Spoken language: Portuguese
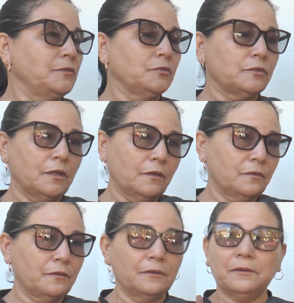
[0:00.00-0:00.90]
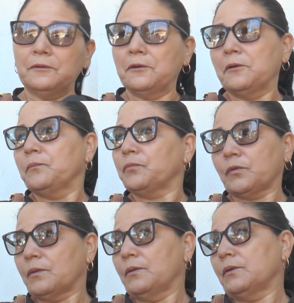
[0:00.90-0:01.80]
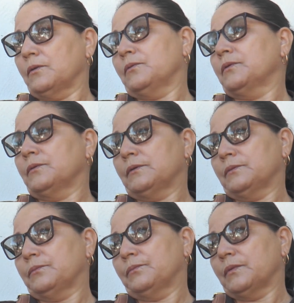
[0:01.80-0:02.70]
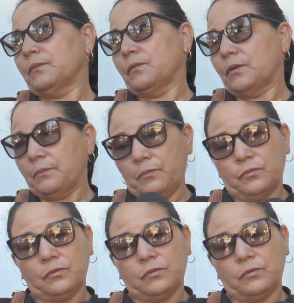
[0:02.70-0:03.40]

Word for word: Não sei Torcer se... para conseguir o cancelamento desses empréstimos.